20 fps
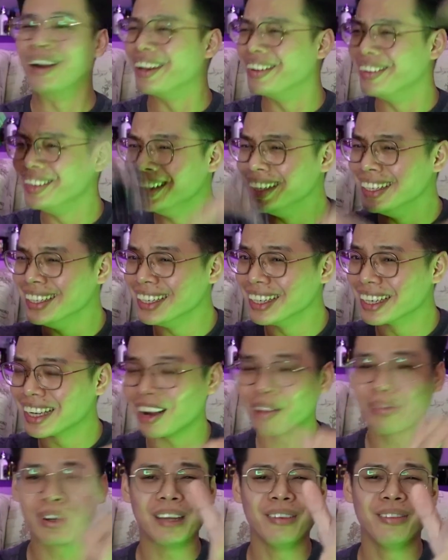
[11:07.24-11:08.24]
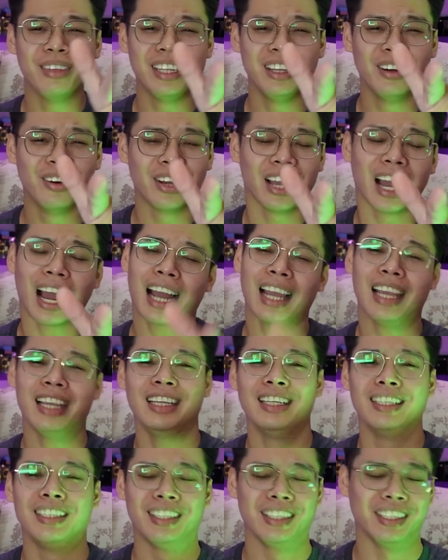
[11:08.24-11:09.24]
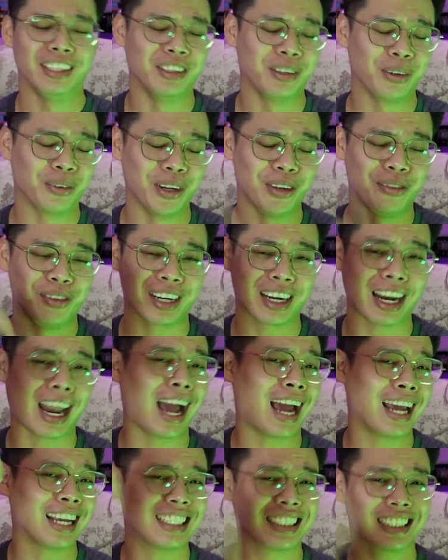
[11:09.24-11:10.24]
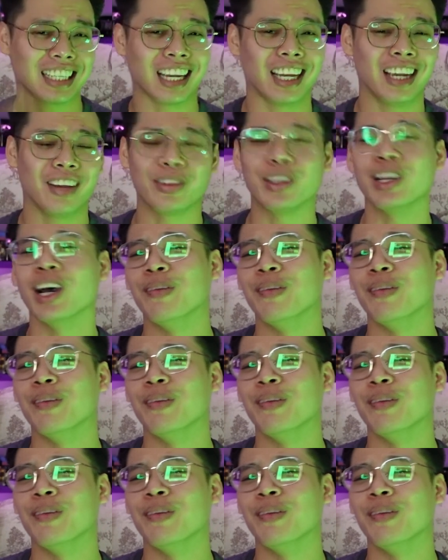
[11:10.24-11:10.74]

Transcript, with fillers: Và nếu như các ông thấy video này hay thì đừng quên việc like, share,